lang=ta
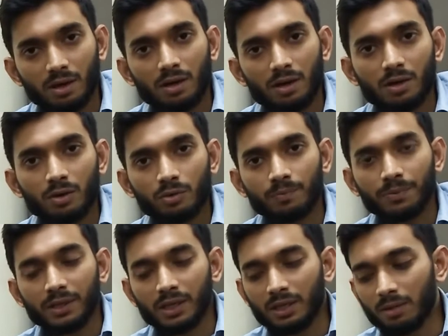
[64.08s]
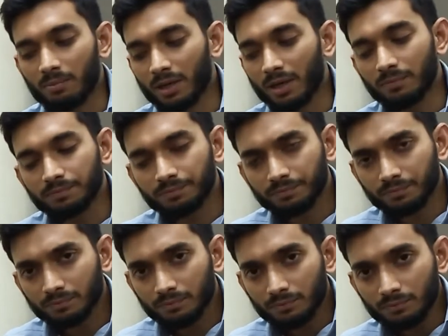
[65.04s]
வந்து ஆன் ஆகும் அதே மாதிரி
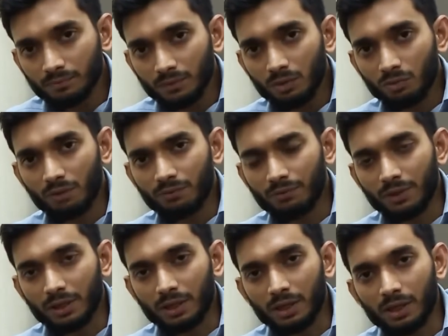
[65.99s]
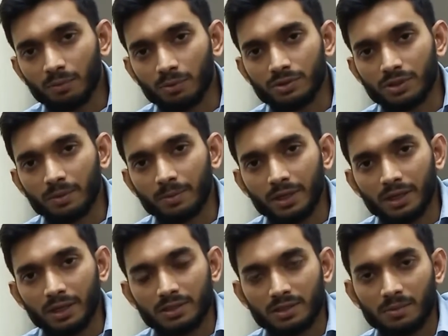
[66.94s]
ஒன் ஃபிஃப்டி கீழே போச்சு
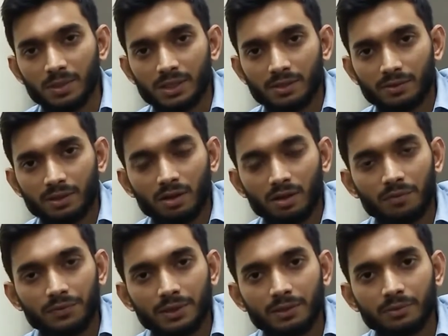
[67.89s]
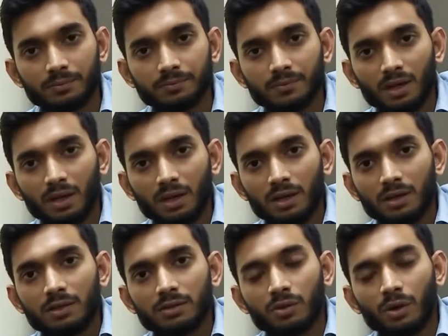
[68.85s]
அப்படின்னா அந்த ஸ்டெபிலைசர் வந்து ஆஃப் ஆயிரும்
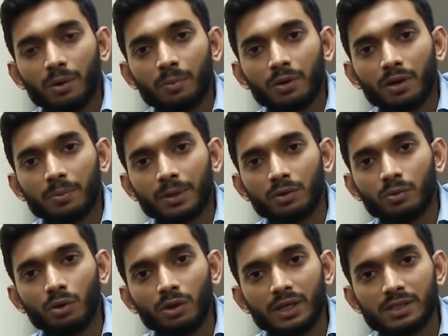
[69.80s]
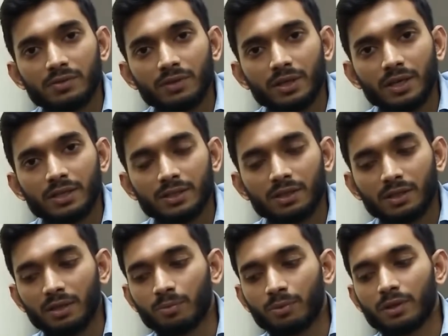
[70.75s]
ஸோ இப்போ நமக்கு வோல்டேஜ் வேரியேஷன்
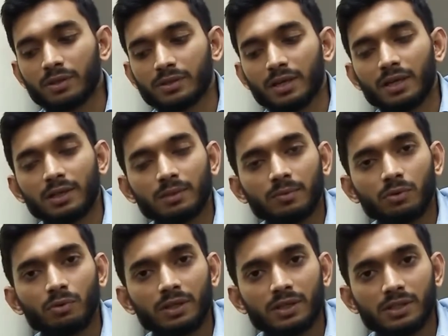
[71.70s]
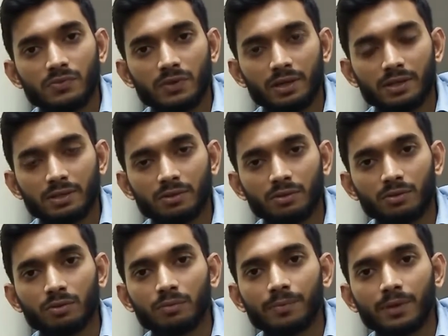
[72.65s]
இன்புட் சைடில் நமக்கு வோல்டேஜ் வேரியேஷன்
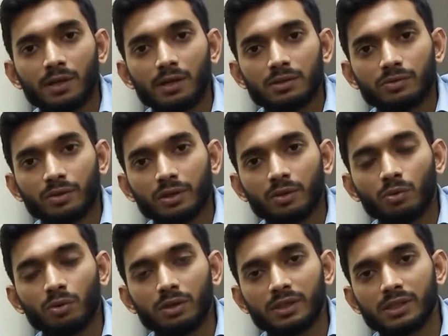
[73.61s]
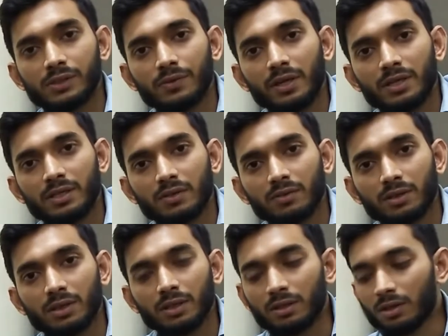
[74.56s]
இருக்கும் ஸோ அந்த வோல்டேஜ் வேரியேஷன்
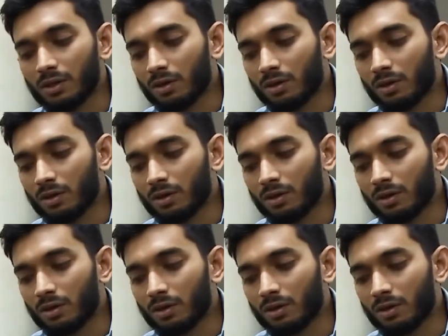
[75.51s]
வந்து